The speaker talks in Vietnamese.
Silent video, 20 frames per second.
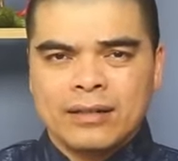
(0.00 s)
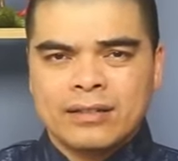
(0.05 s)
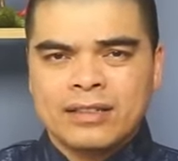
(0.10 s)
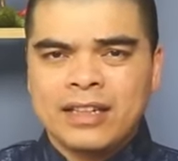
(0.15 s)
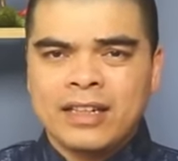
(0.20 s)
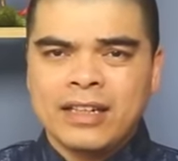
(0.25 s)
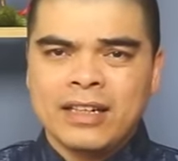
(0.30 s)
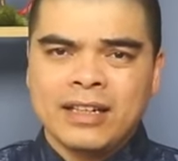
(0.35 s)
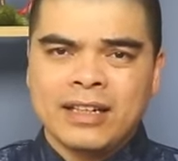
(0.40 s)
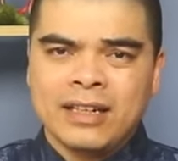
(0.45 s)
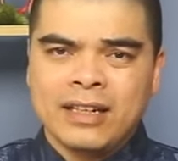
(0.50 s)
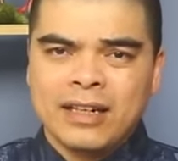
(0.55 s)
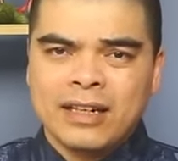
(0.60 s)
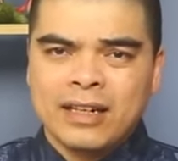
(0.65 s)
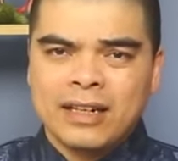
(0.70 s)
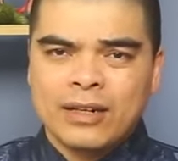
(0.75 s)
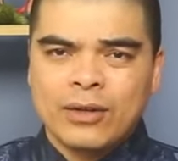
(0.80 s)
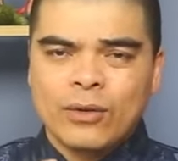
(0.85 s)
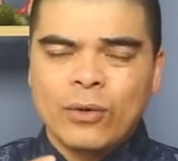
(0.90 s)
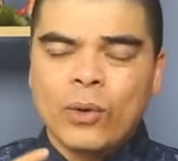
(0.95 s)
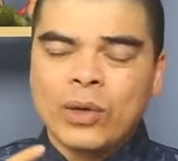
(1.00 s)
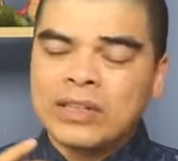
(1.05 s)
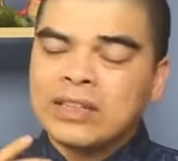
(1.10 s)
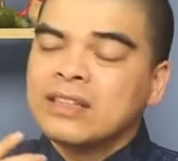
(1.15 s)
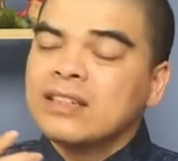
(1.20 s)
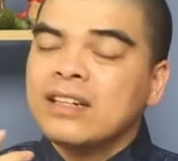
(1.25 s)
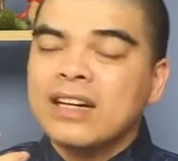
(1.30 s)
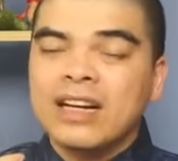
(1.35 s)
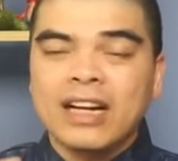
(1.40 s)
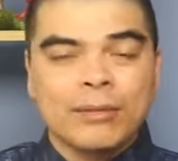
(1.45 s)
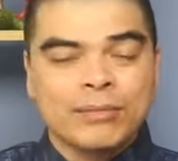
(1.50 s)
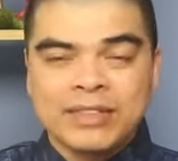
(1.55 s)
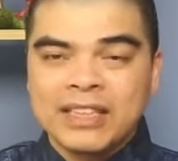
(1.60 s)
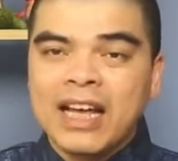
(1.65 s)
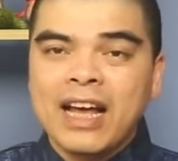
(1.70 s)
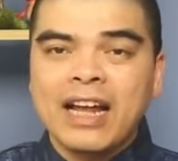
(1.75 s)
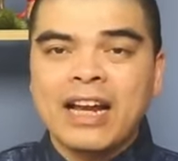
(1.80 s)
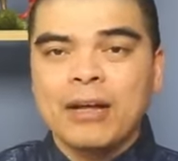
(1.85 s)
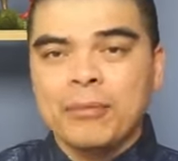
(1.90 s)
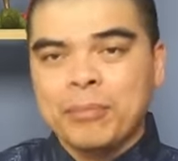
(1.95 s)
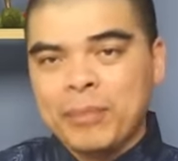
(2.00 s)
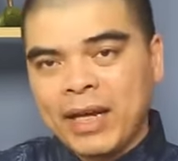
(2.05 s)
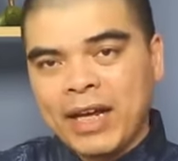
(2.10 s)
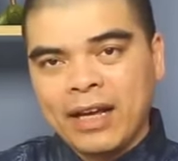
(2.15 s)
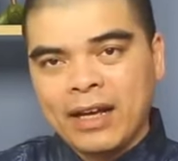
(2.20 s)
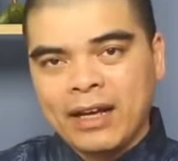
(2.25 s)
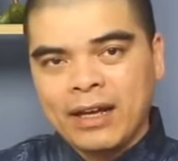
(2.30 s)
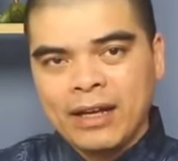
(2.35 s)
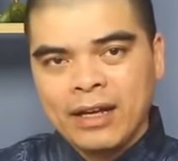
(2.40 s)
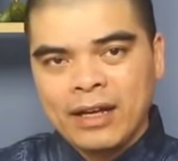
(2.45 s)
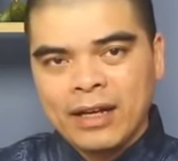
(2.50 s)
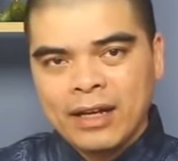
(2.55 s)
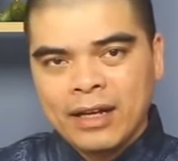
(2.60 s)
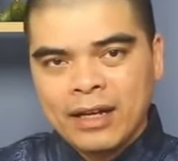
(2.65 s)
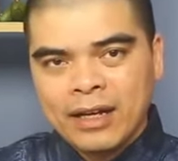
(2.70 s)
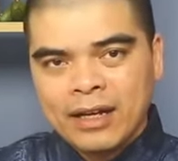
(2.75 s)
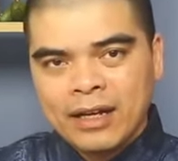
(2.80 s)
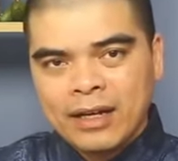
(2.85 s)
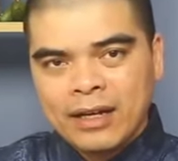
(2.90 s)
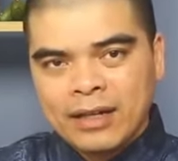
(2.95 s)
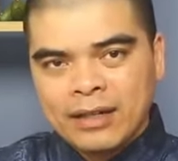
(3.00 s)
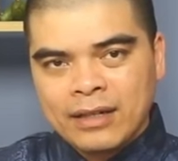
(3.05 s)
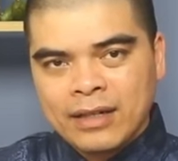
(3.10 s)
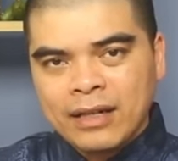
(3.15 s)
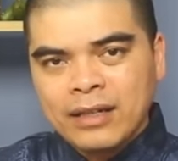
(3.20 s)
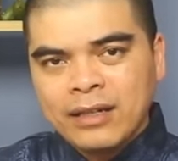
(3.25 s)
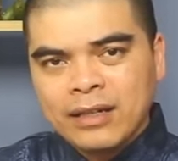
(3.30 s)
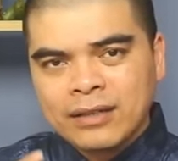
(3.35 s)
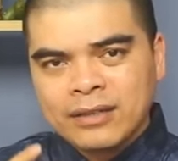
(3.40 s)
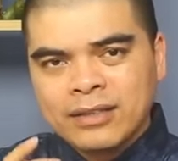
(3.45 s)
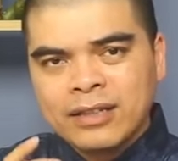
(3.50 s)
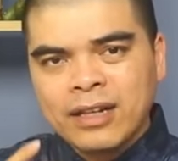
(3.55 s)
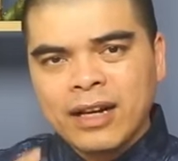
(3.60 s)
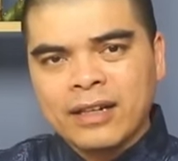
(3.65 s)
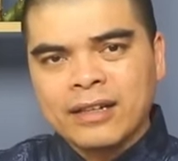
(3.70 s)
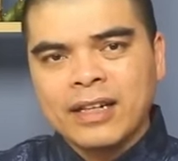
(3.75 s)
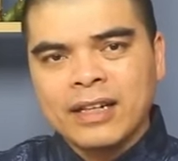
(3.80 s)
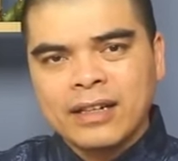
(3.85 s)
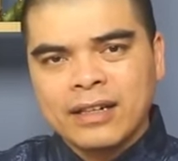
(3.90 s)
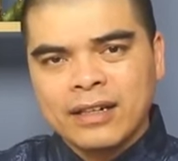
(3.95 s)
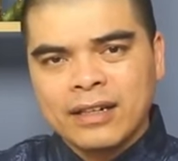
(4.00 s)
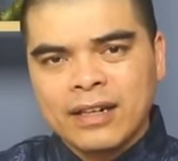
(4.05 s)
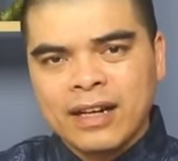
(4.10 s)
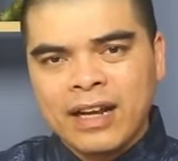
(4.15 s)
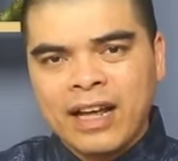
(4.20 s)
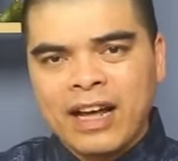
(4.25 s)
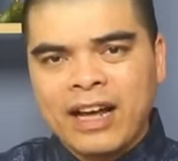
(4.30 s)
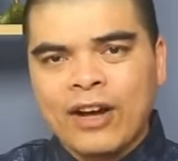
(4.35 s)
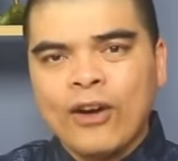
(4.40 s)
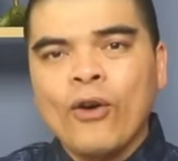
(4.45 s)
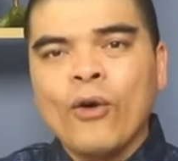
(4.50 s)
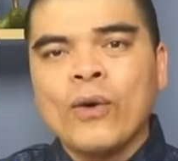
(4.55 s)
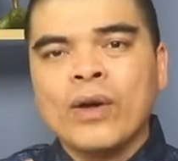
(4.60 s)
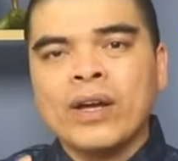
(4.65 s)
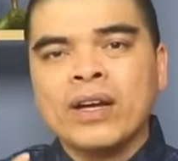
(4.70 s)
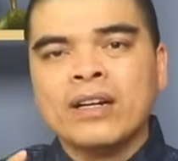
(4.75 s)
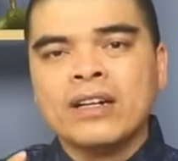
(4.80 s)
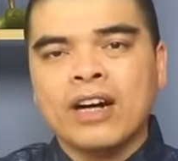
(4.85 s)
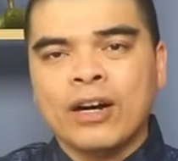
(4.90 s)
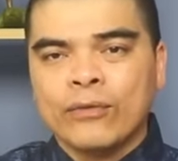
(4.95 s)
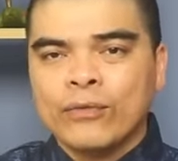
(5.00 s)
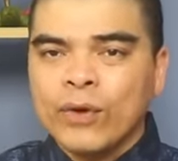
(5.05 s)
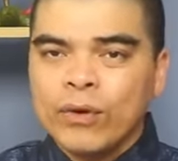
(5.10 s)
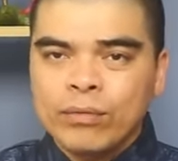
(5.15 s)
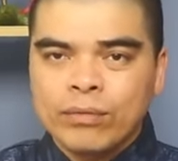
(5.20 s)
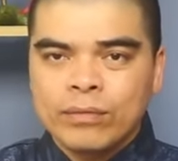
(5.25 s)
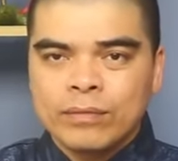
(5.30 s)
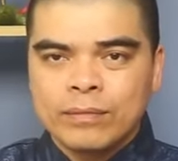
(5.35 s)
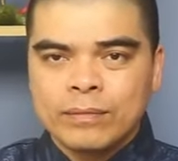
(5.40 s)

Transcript: gì của những người làm cha làm mẹ đã được trời định là ngồi hưởng phúc